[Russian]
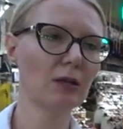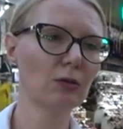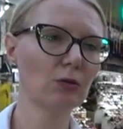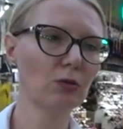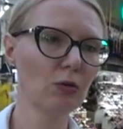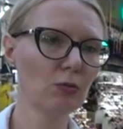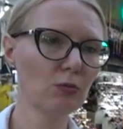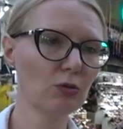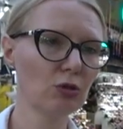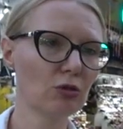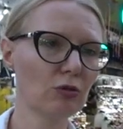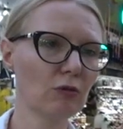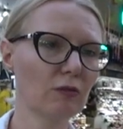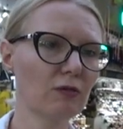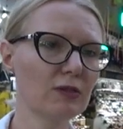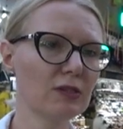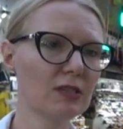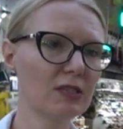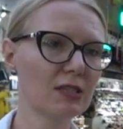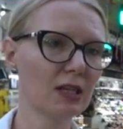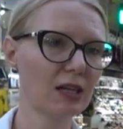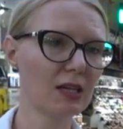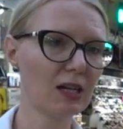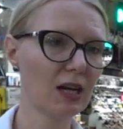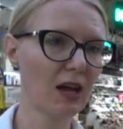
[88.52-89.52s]
о том, что в
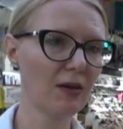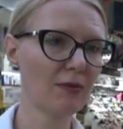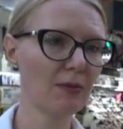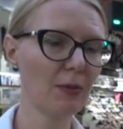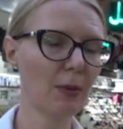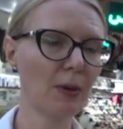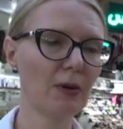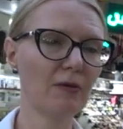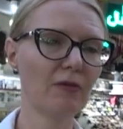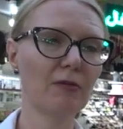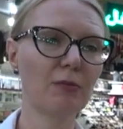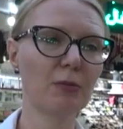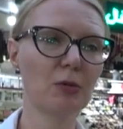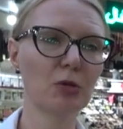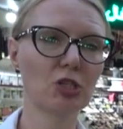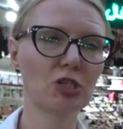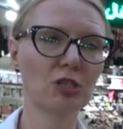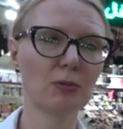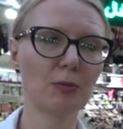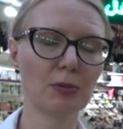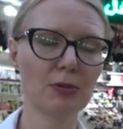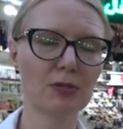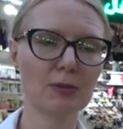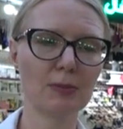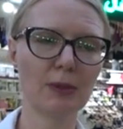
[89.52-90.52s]
Инстаграме вы
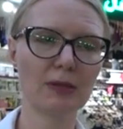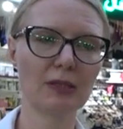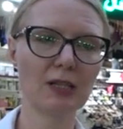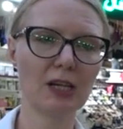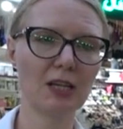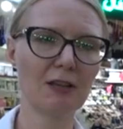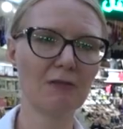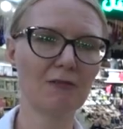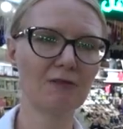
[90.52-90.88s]
можете посмотреть